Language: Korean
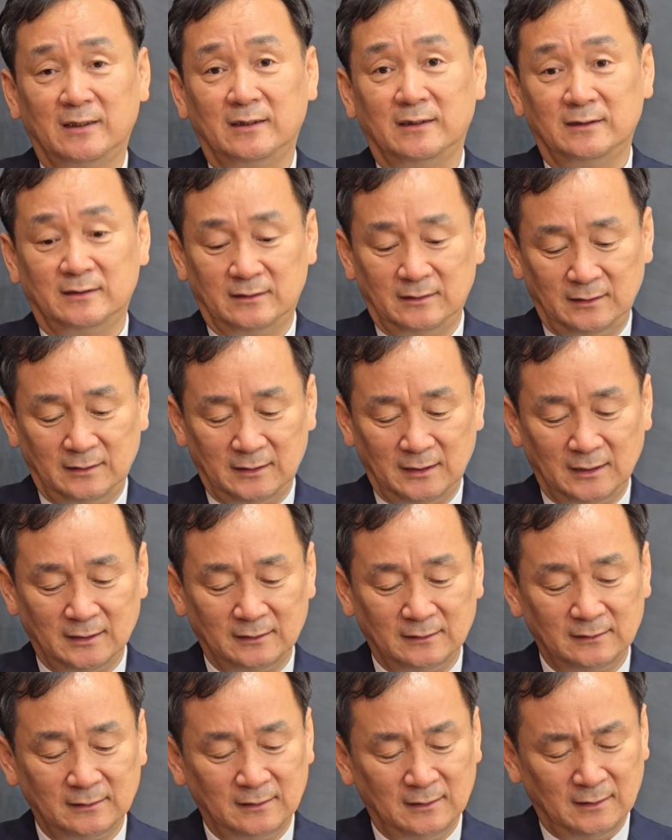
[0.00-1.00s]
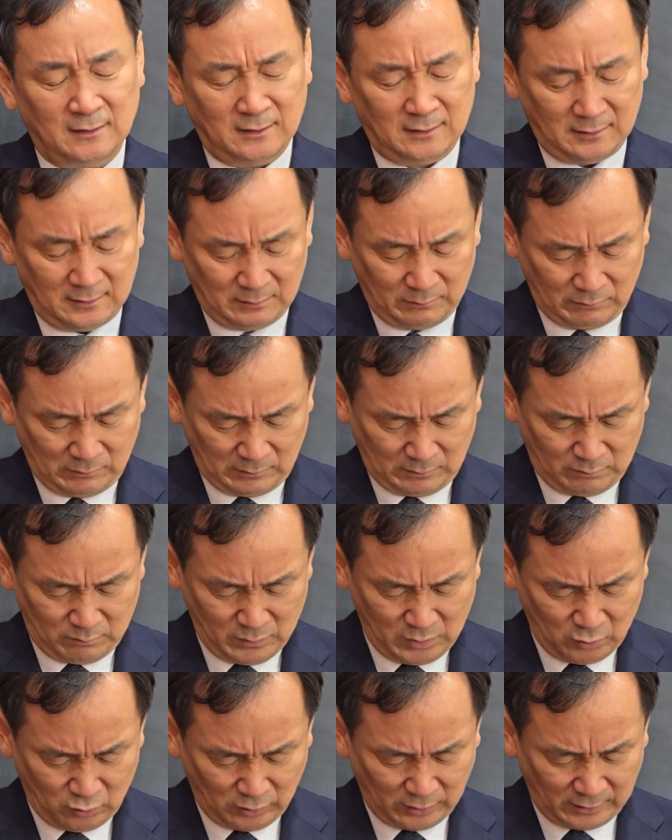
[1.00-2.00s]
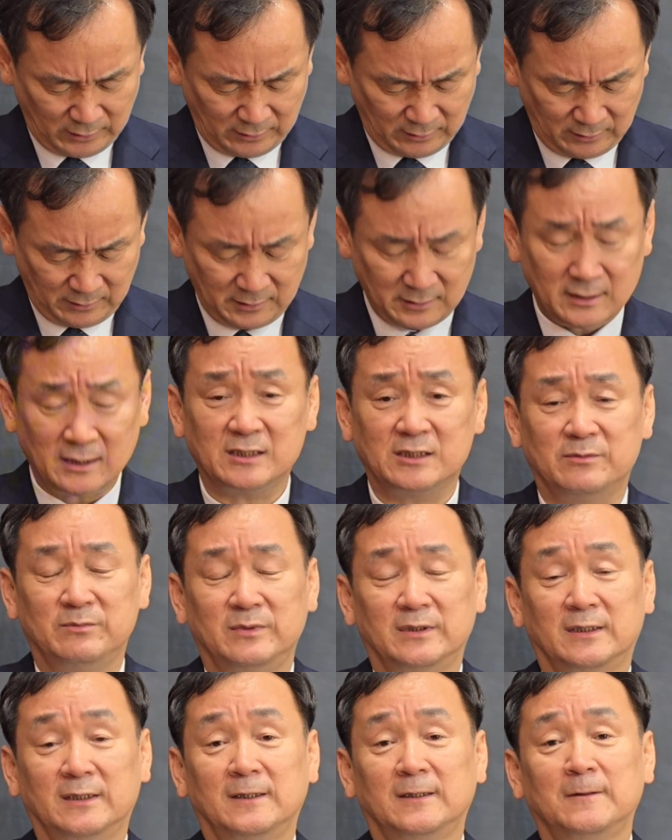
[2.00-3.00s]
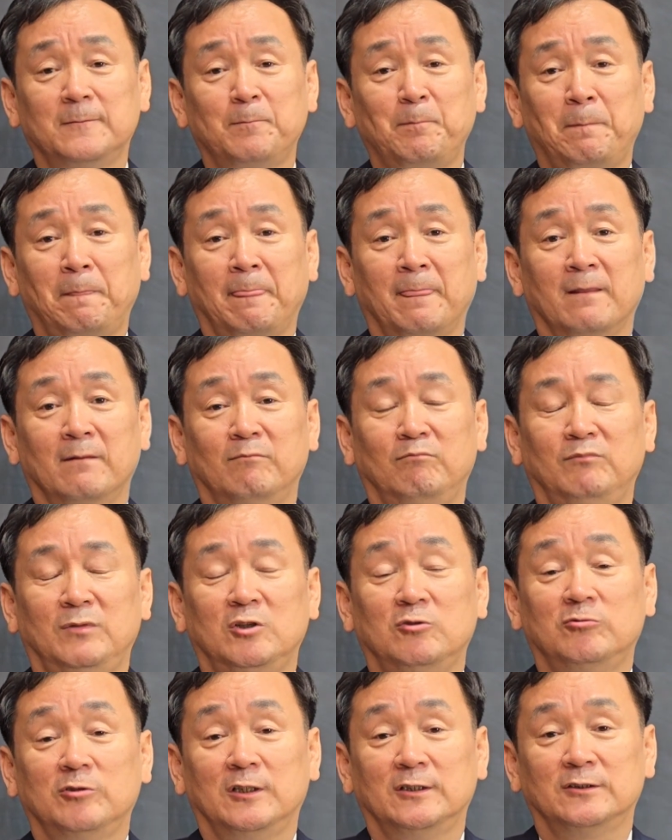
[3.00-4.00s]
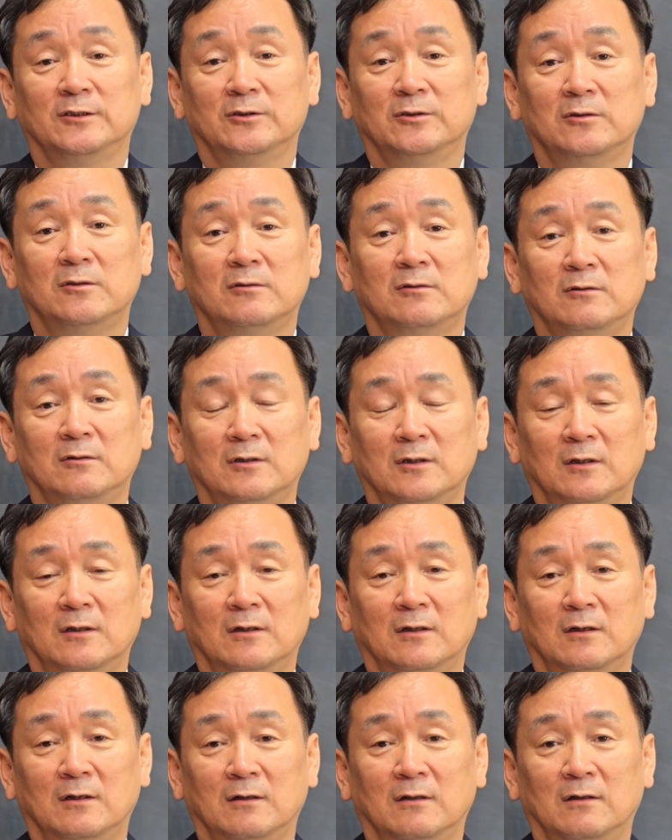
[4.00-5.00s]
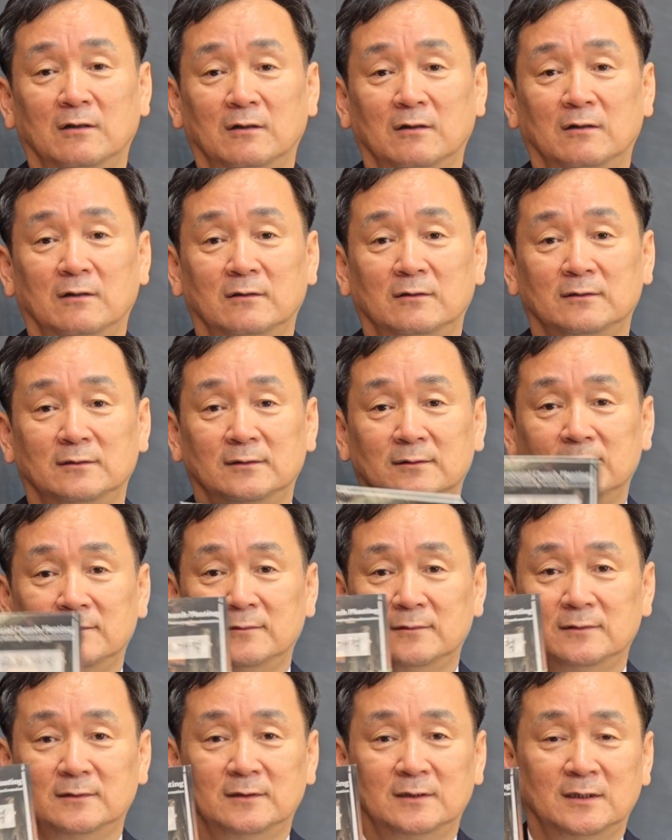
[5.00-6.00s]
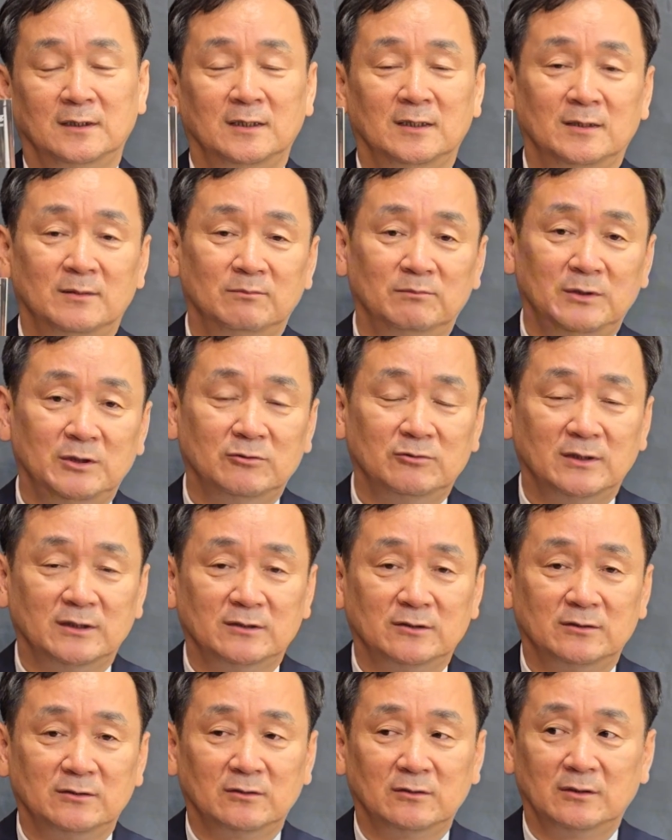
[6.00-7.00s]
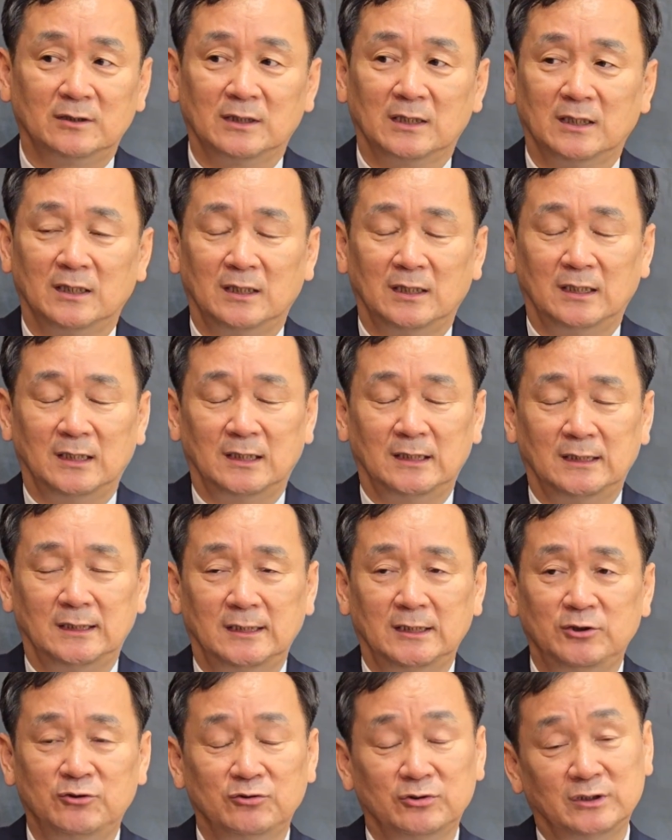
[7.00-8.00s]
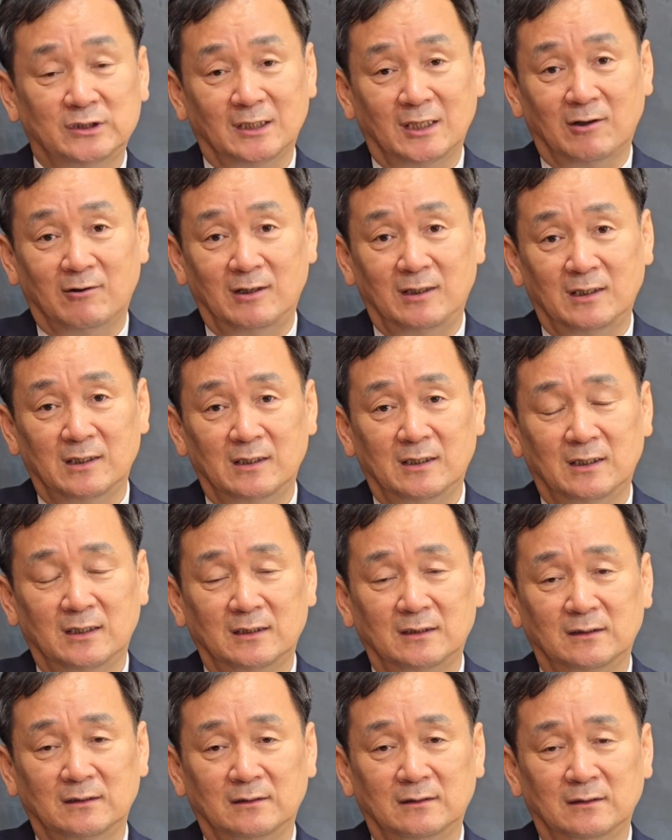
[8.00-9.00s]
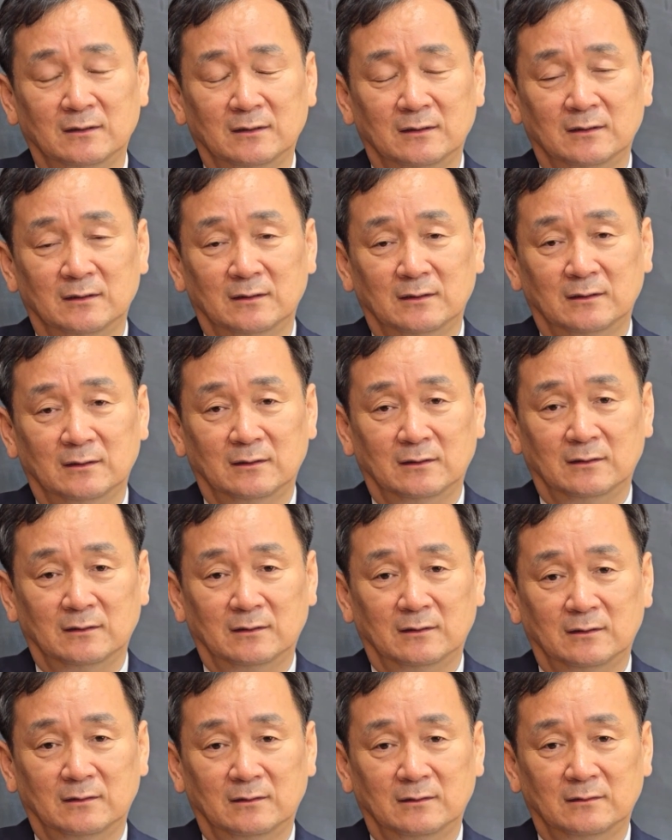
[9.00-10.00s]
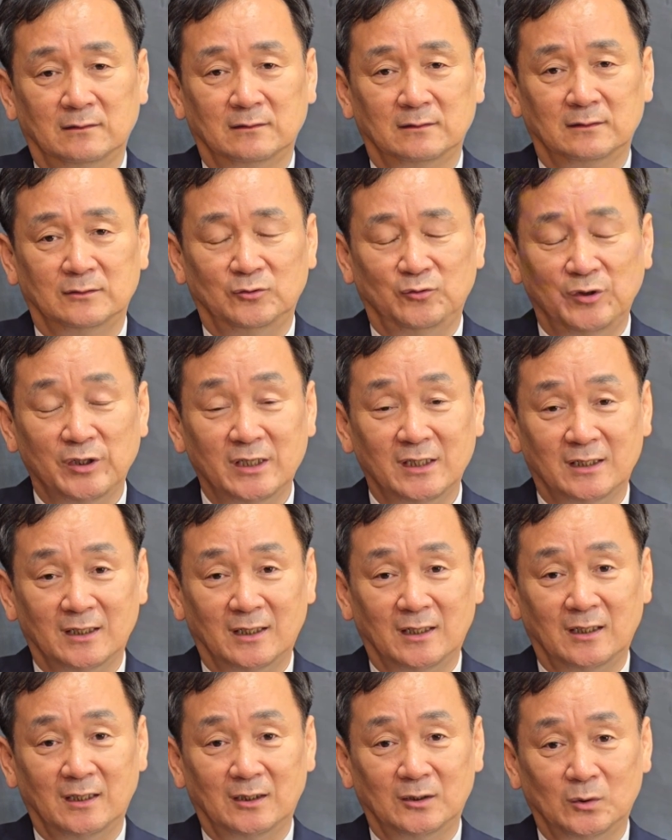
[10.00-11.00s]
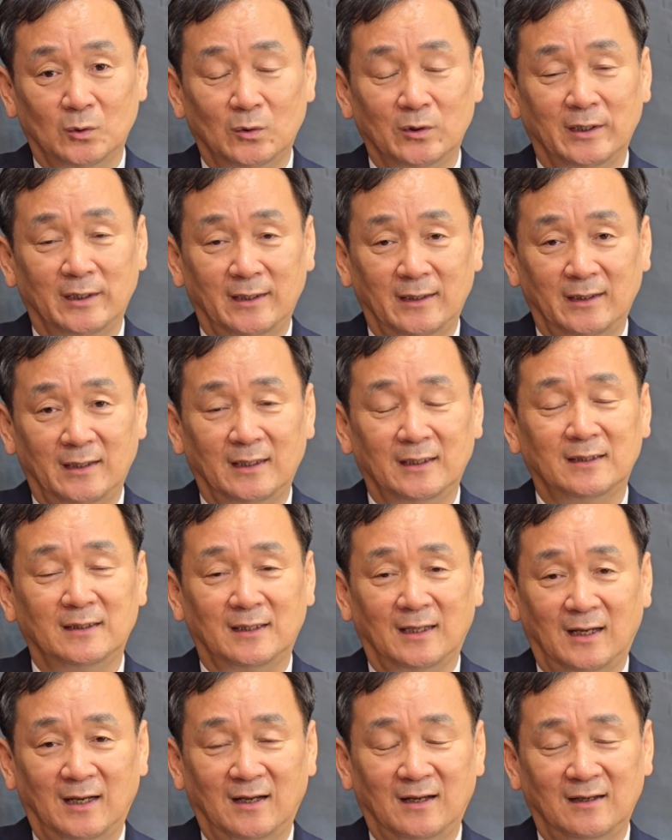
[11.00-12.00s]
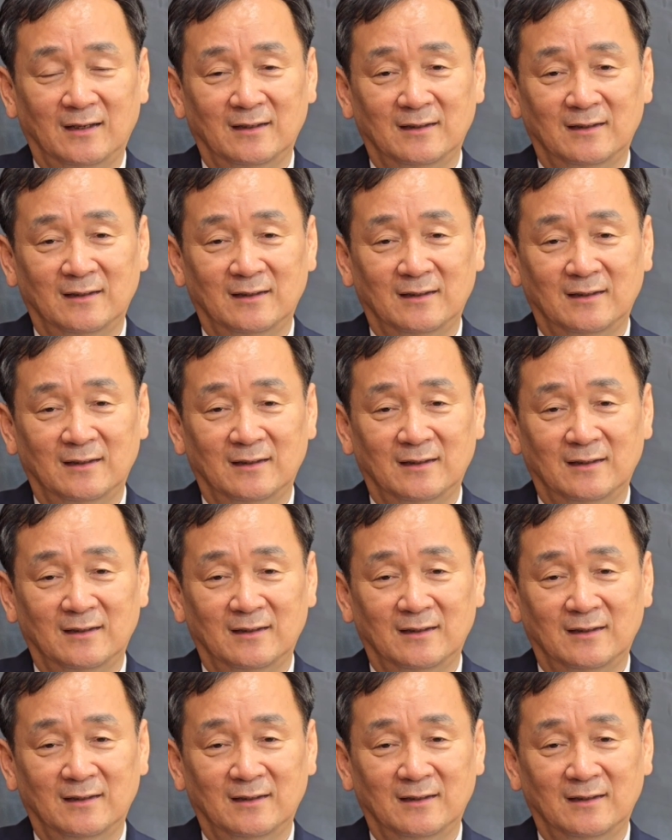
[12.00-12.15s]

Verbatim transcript: 그래서 이 책은 미국에서 썼지 않습니까? 미국에서도 어, 미국에서도 이렇게 이중직에 관련한 어, 위기가 도래했다.